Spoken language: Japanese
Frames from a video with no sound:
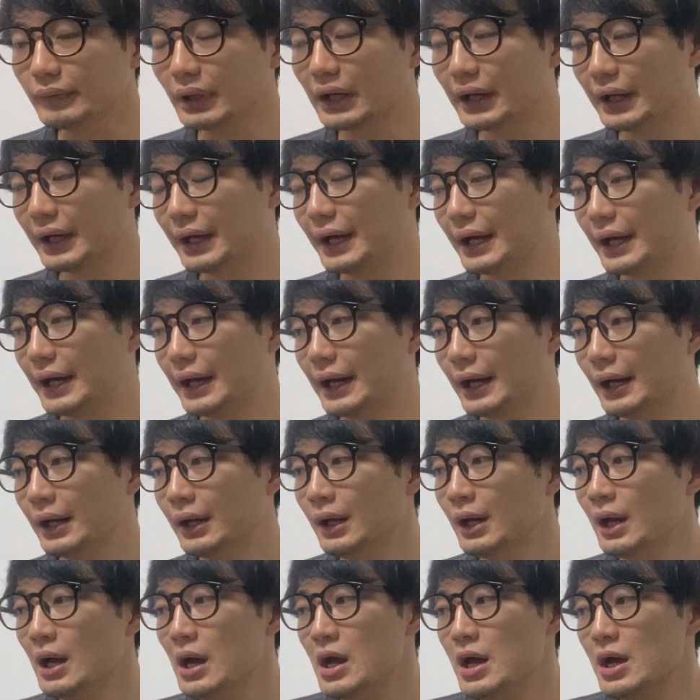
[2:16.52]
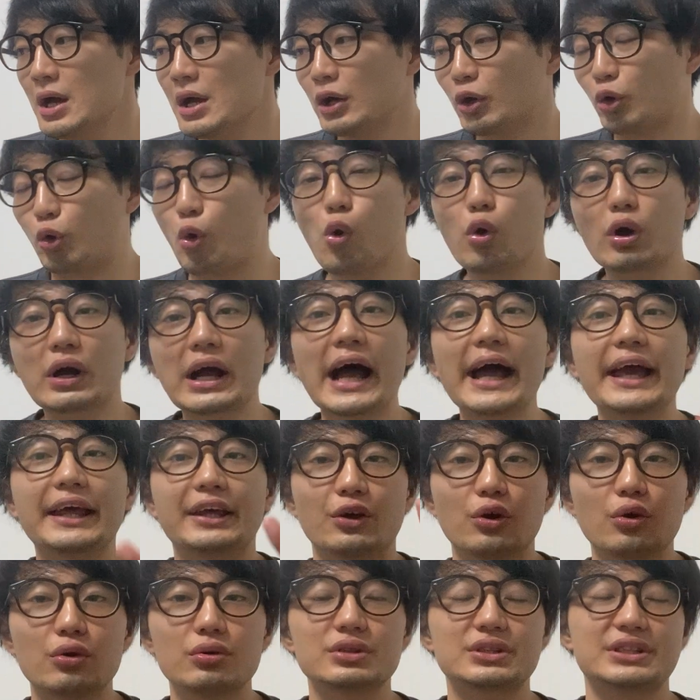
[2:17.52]
えー、5回
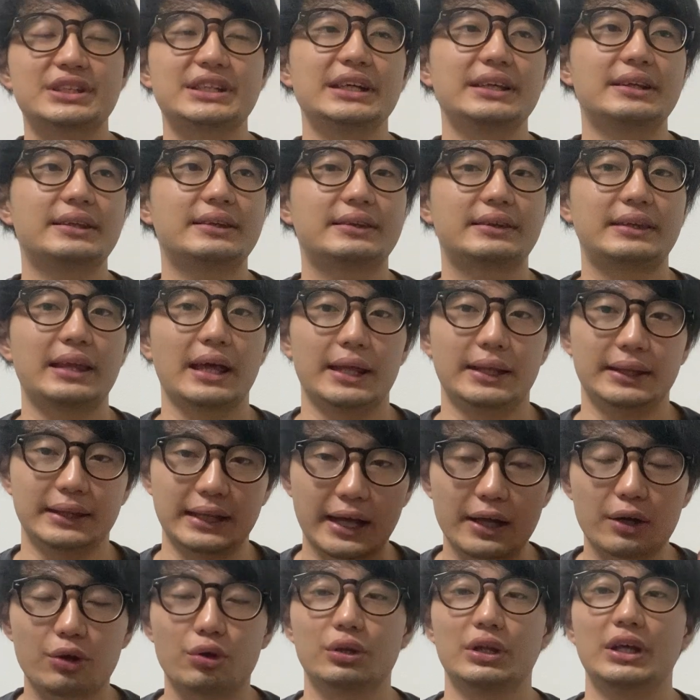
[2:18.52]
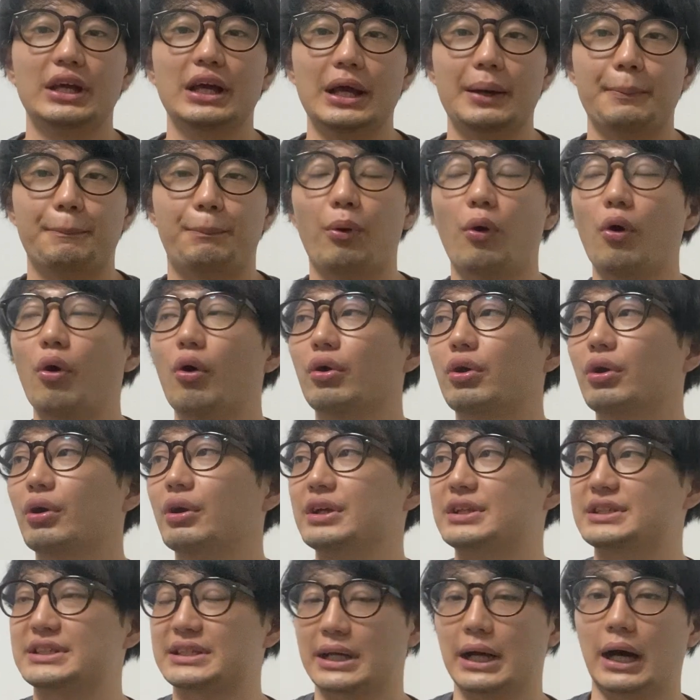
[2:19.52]
4失点なのに、防御
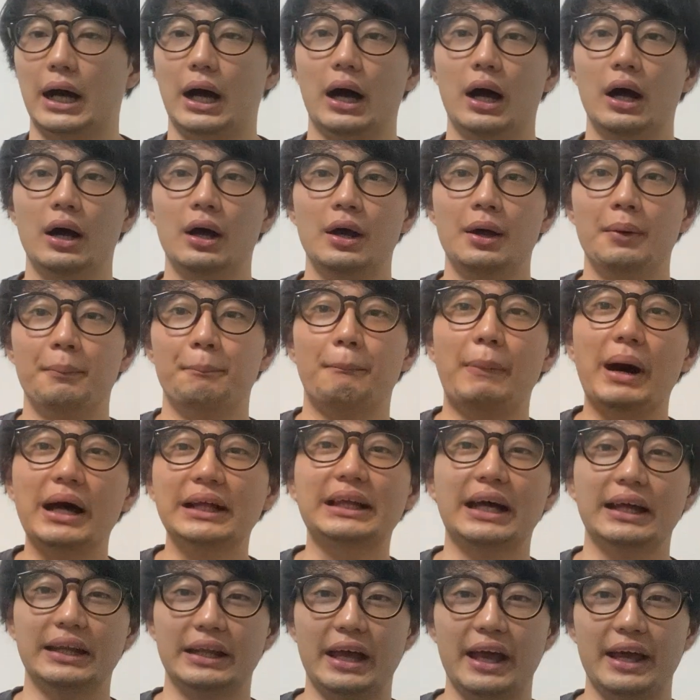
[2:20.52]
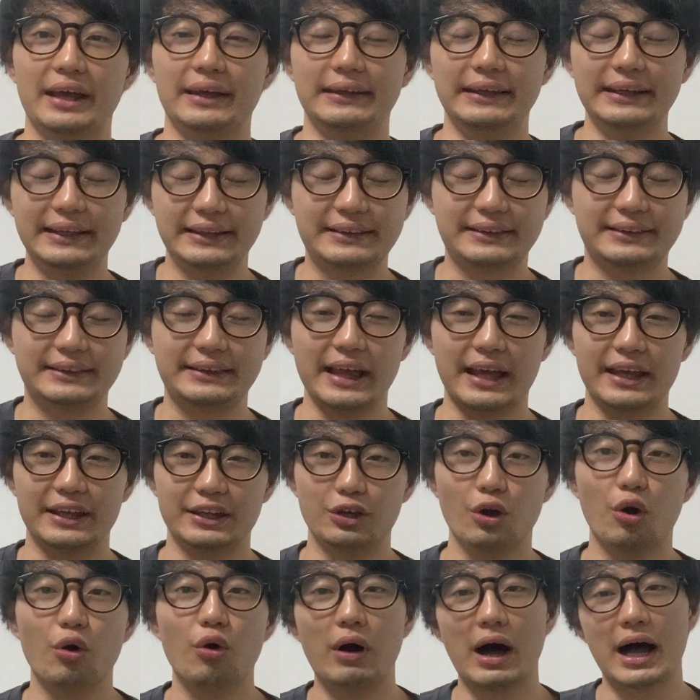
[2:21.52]
率が、まだね、
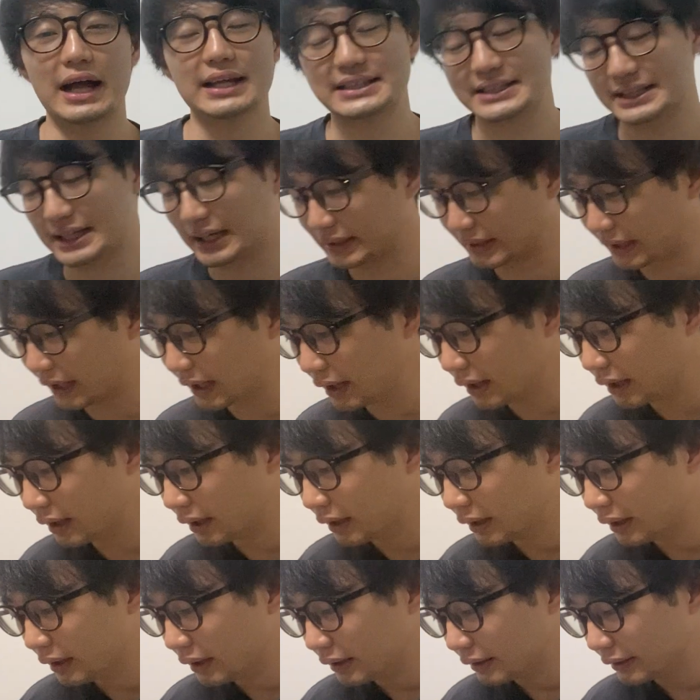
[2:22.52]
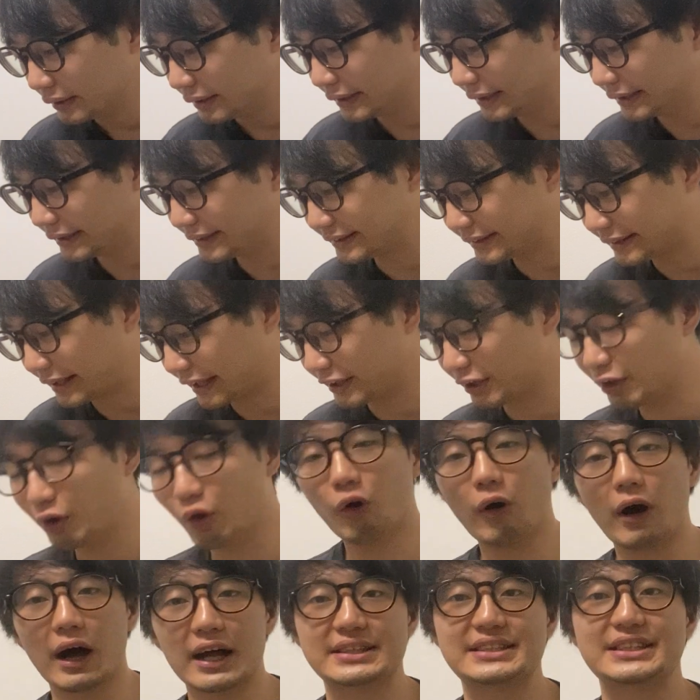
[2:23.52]
1.48かな
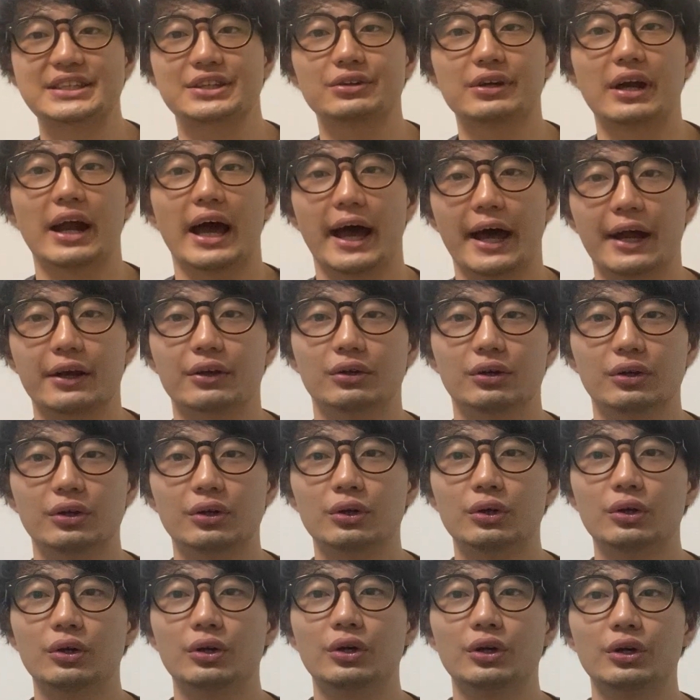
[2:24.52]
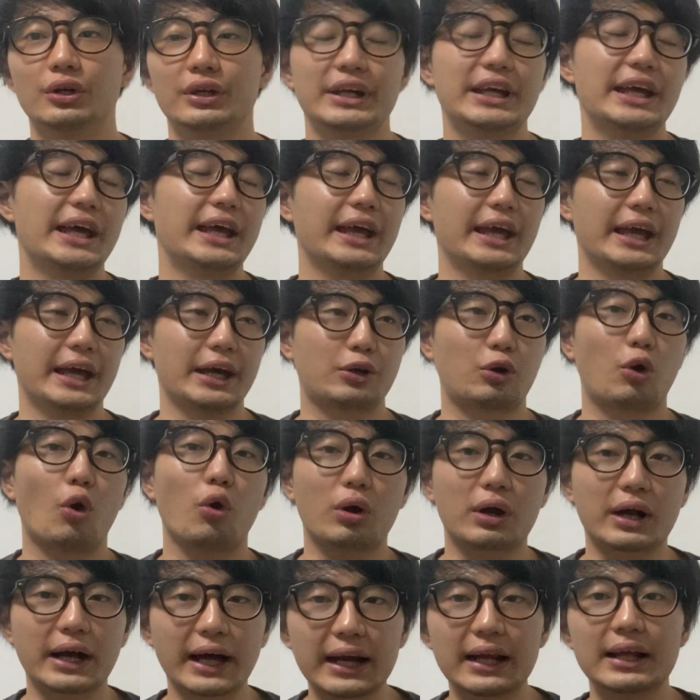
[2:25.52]
?1.48 ぐらいある。ええー、
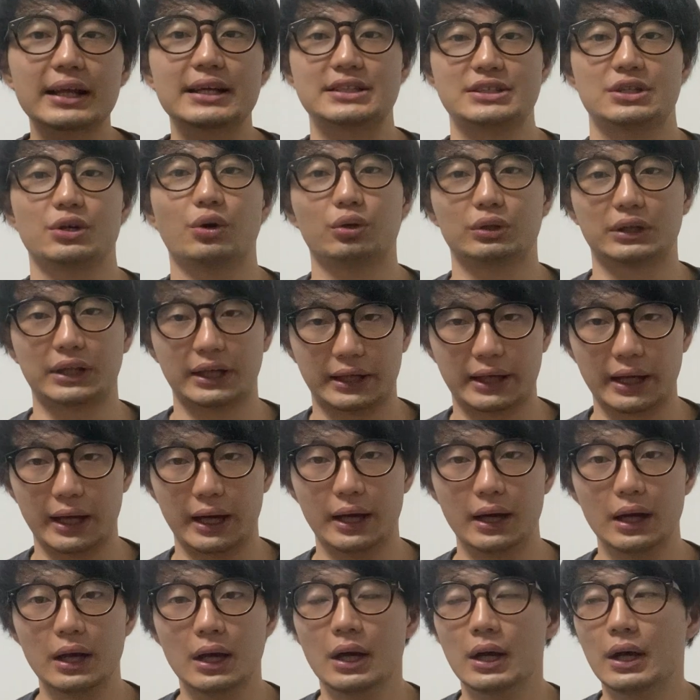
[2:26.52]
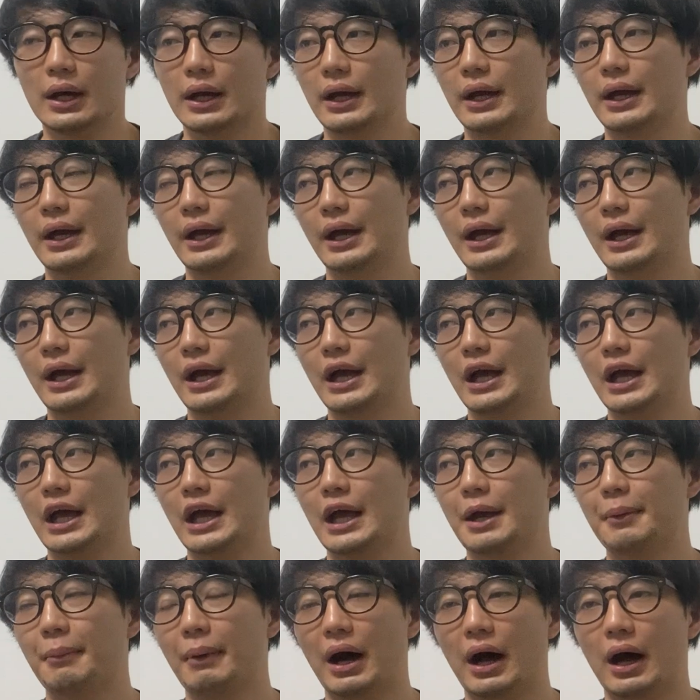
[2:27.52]
こっからですよ、大竹。
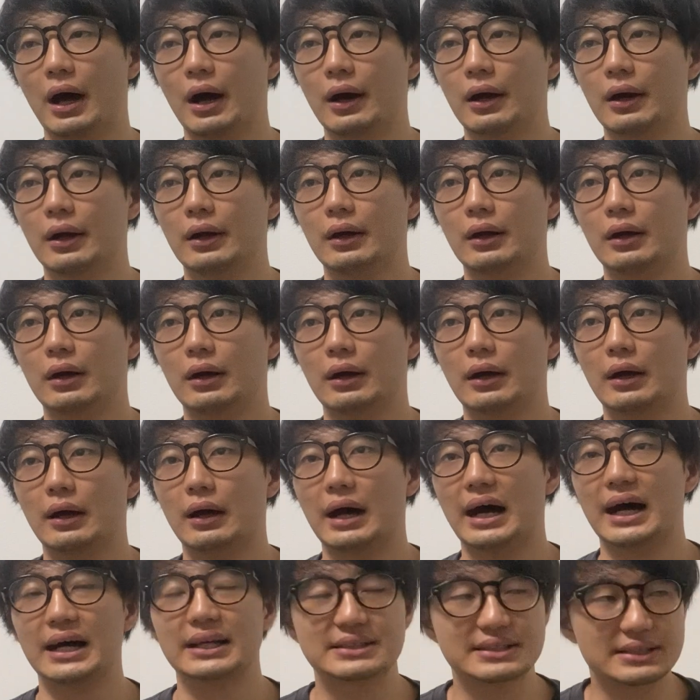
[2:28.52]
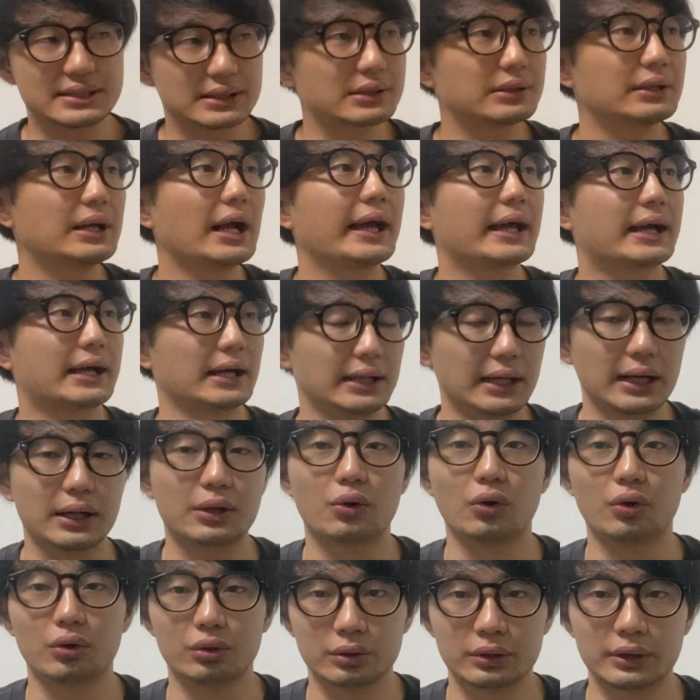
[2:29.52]
ええー、まあ、初ぐらいかな、
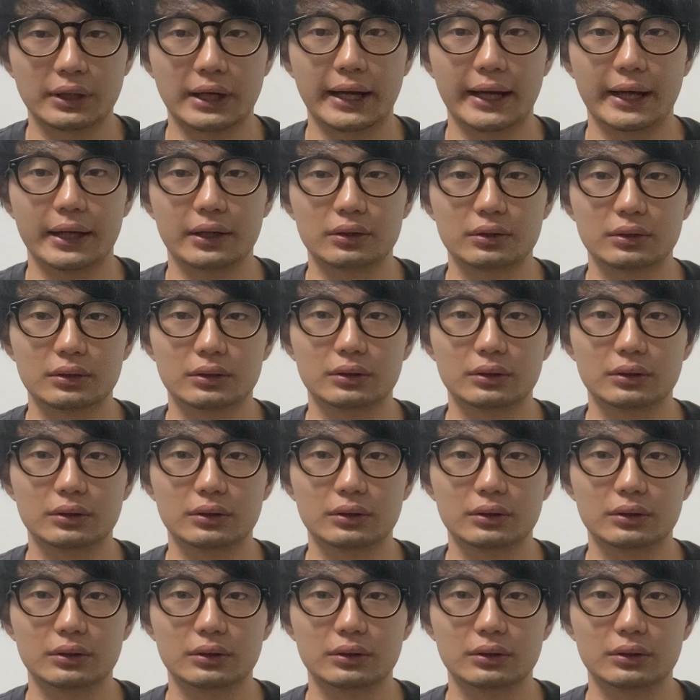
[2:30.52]
こんぐらい。